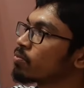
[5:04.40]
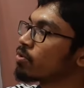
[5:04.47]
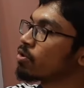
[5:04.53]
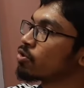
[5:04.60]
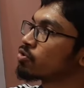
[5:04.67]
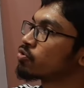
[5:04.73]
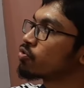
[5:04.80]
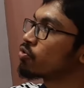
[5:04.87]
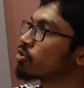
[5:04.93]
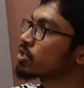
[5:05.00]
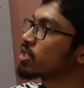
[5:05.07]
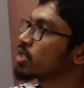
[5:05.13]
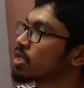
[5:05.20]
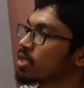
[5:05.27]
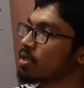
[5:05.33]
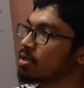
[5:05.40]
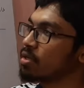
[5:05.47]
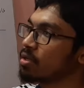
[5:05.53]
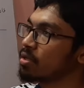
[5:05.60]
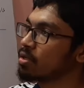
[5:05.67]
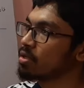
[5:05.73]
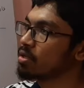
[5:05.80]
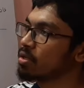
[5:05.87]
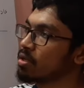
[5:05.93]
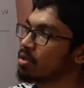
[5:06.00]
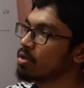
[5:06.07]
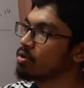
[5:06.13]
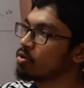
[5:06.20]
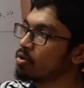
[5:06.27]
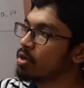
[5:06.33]
মূল্য চুরাশি টাকা
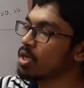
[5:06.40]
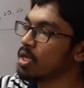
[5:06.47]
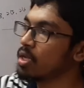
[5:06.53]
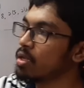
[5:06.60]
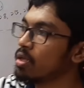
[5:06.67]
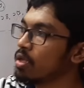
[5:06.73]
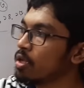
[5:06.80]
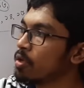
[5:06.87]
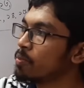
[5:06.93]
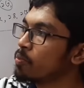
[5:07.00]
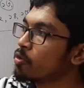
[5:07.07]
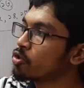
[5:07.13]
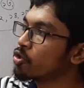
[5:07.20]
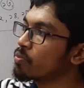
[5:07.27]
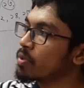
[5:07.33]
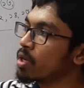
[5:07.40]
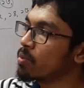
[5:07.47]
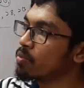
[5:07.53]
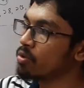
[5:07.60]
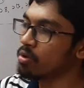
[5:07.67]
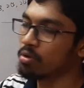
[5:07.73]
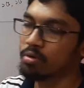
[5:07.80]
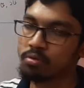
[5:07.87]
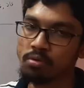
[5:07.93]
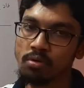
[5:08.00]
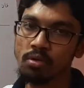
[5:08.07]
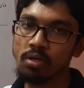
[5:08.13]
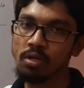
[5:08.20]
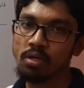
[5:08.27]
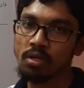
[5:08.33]
হলে প্রথমটির মূল্য কত
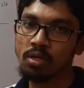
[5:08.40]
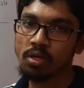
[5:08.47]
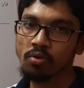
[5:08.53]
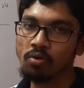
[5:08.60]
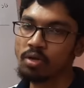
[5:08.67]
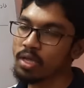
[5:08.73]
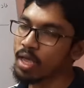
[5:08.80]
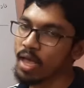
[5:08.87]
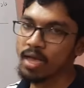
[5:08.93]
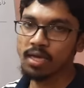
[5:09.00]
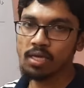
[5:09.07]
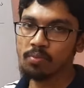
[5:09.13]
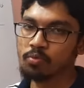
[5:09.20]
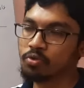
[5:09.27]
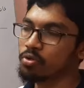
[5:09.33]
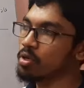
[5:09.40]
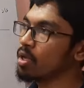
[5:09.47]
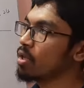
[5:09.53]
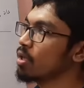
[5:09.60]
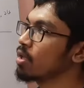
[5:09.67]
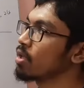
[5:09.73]
ওই আগের মতোই